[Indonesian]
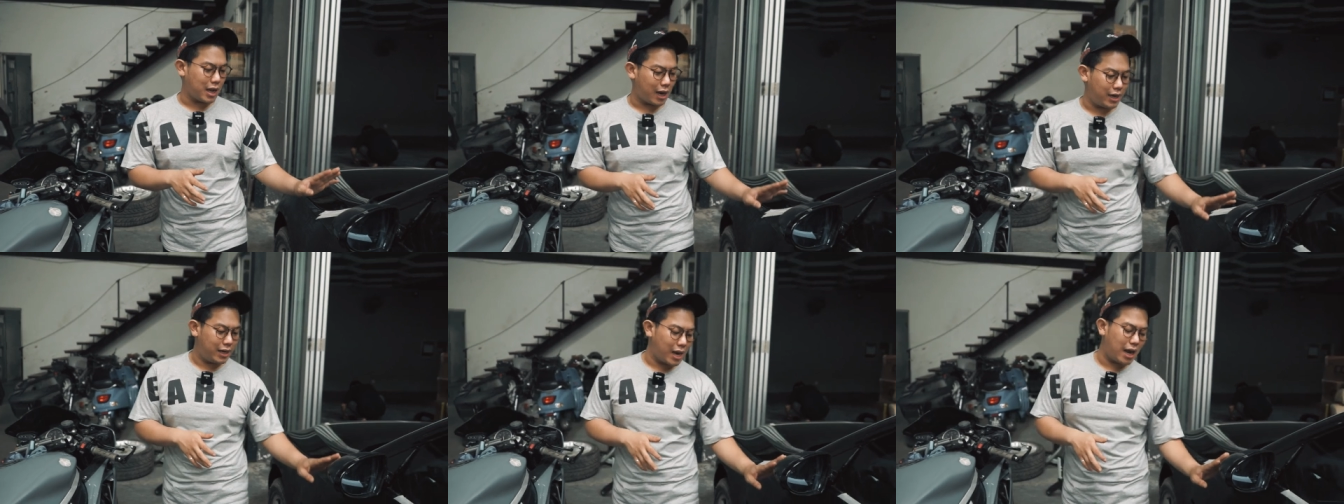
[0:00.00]

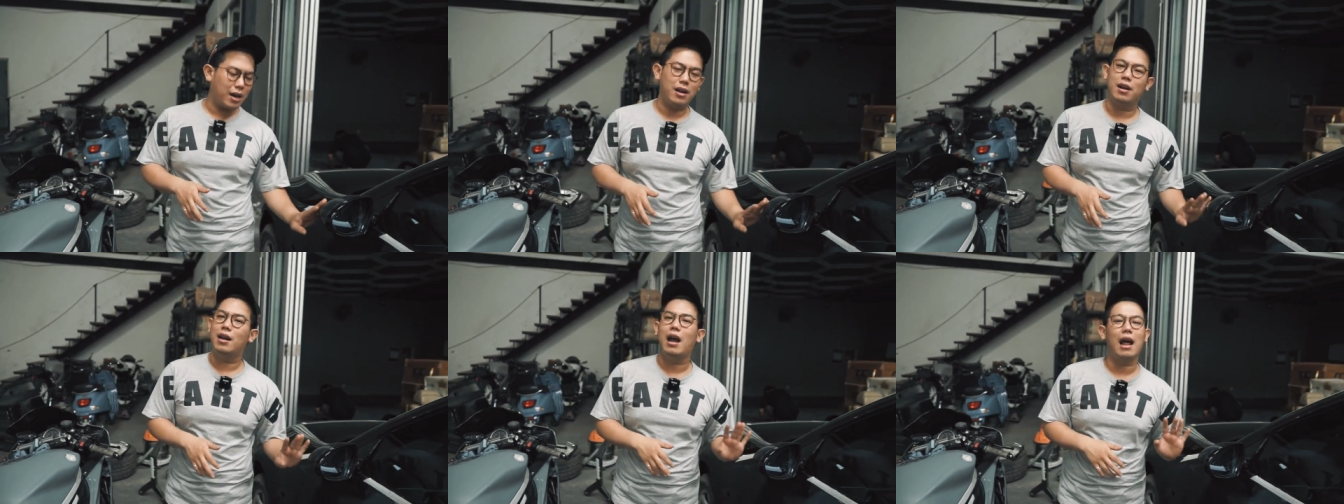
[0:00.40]
jadi dan
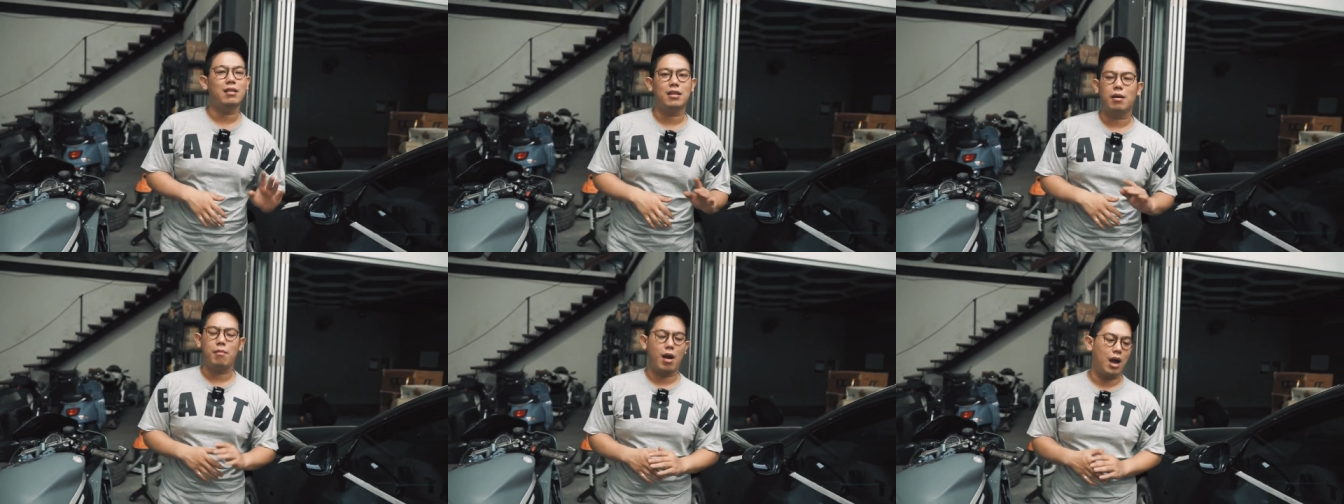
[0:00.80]

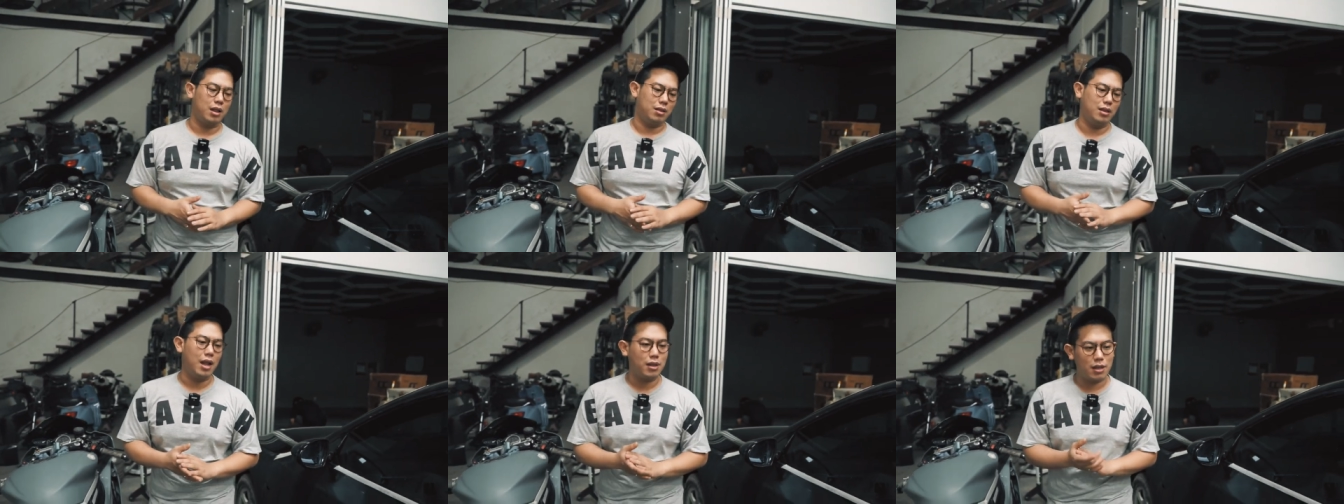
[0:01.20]
ganteng banget.
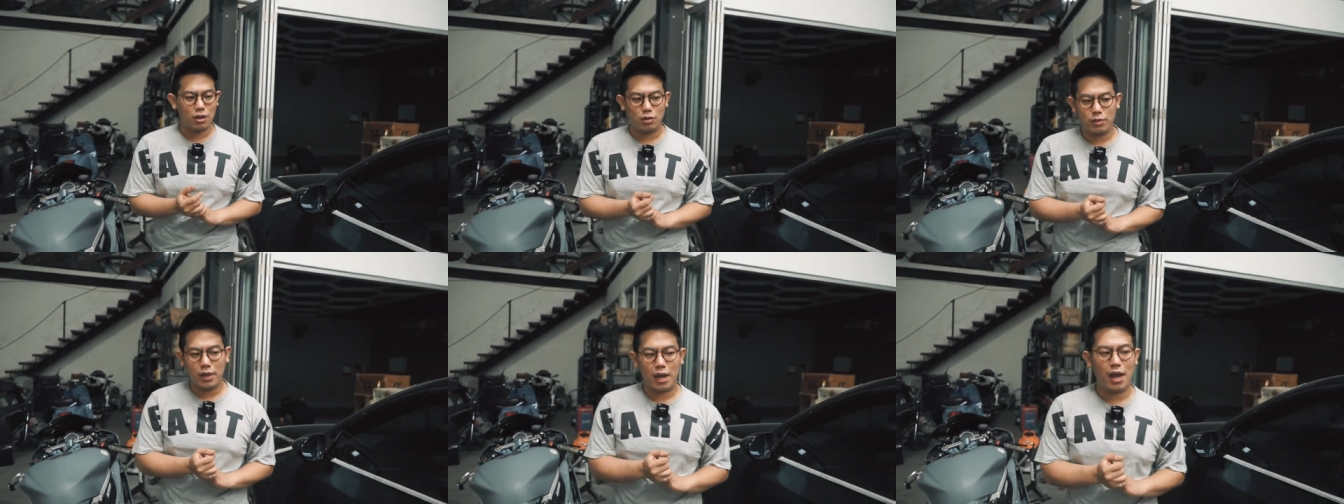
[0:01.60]
Dan
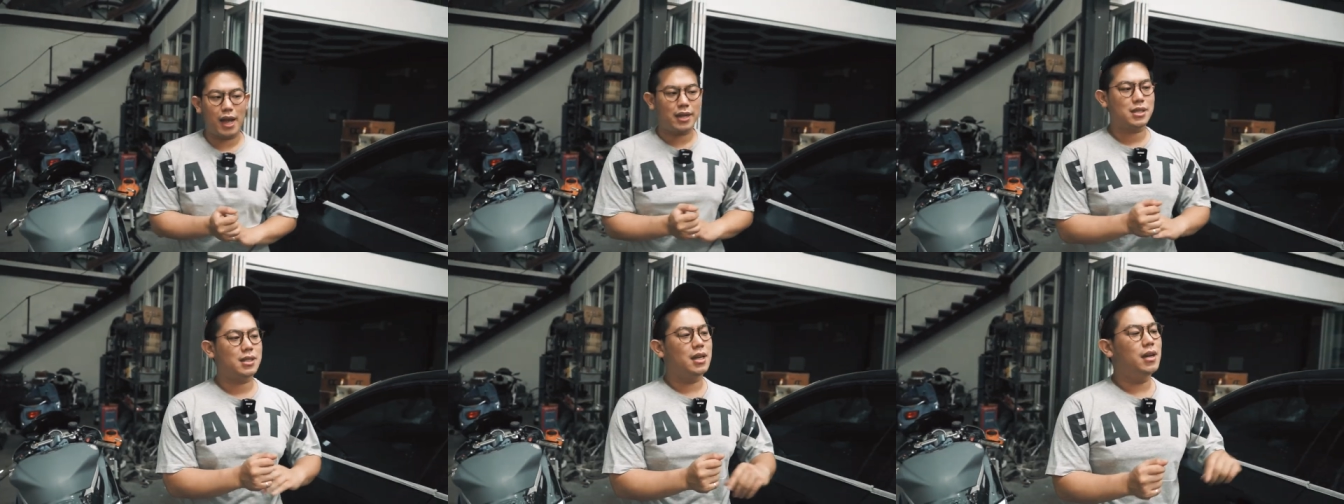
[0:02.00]
tentunya
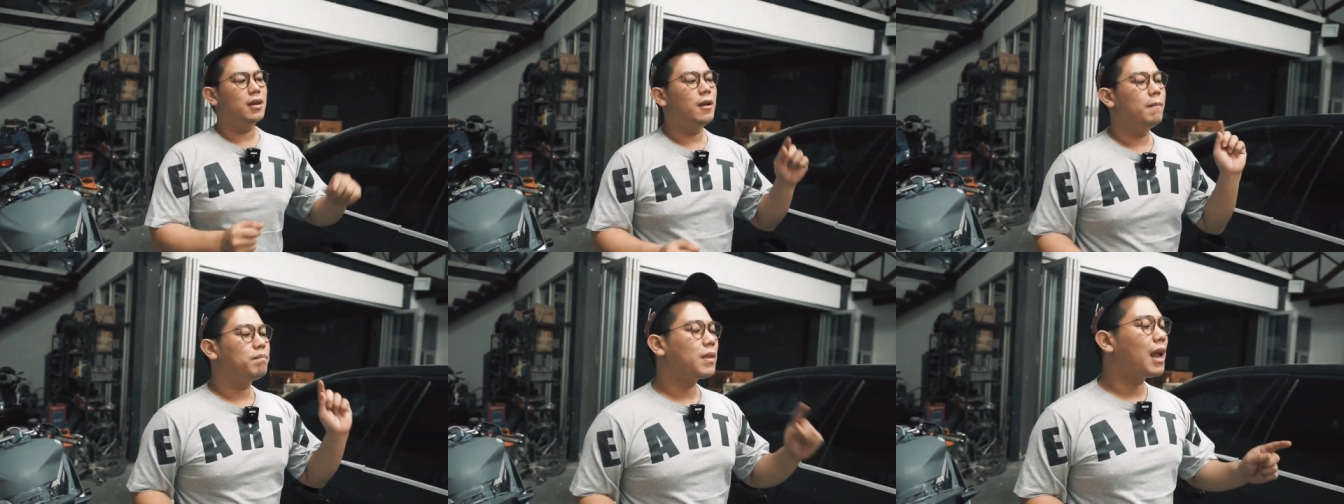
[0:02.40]
guys,
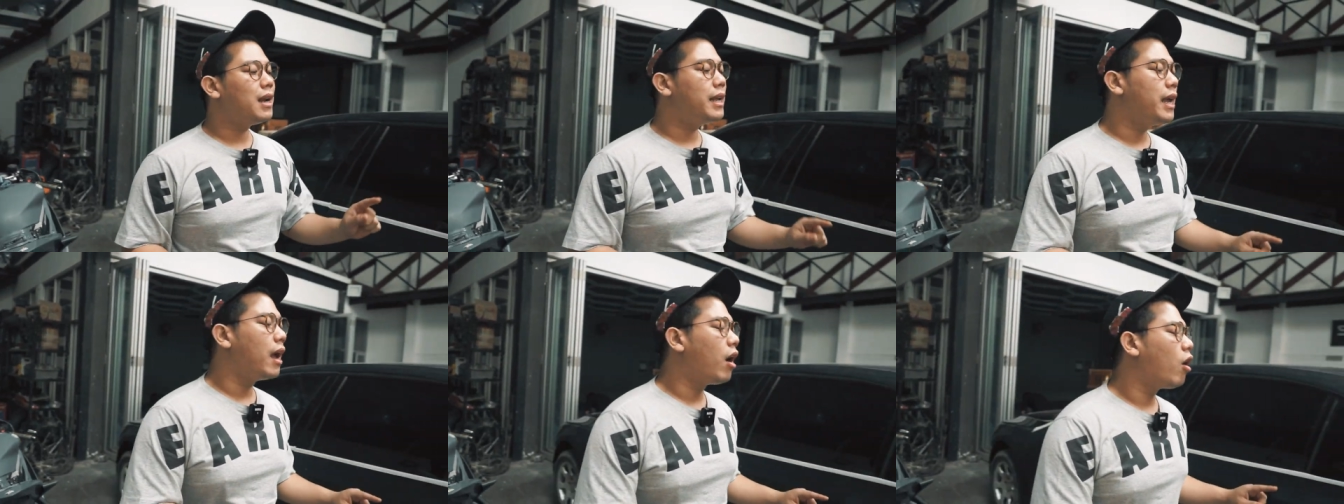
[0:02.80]

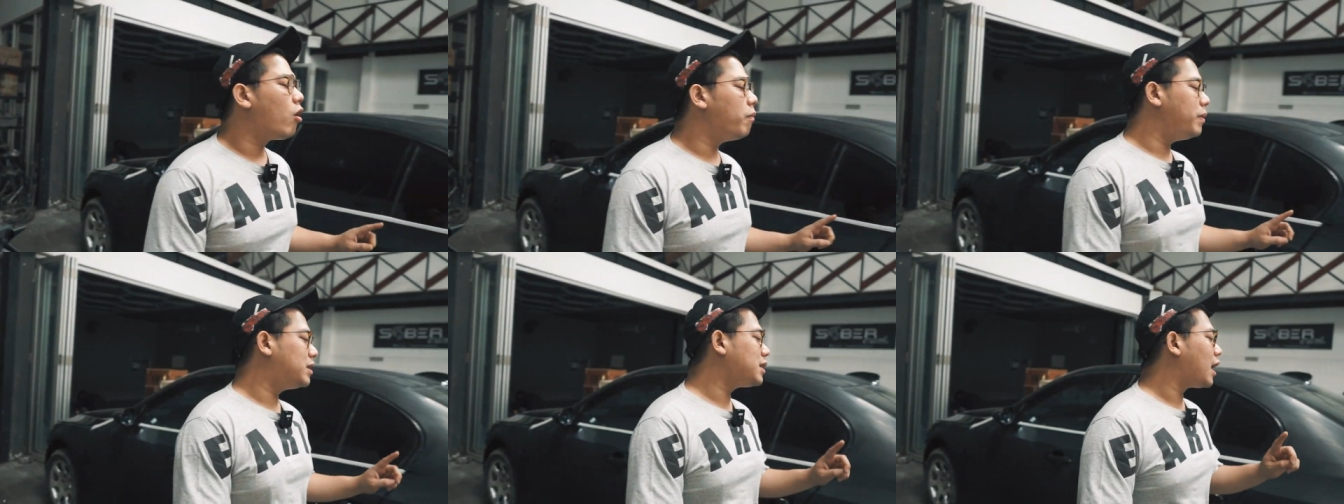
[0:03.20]
tadi yang kalau
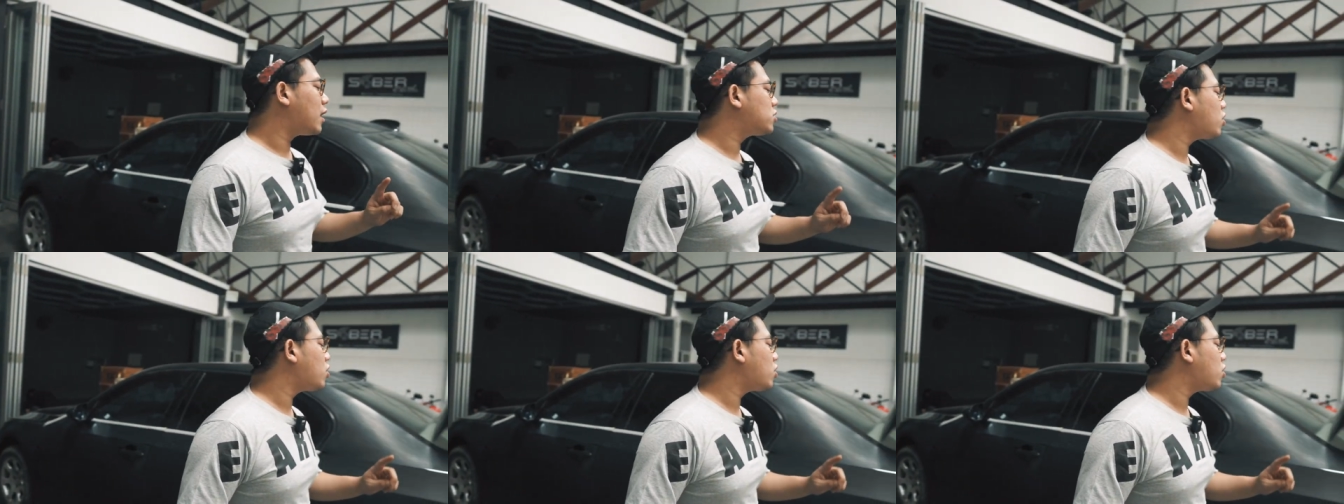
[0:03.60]
bicara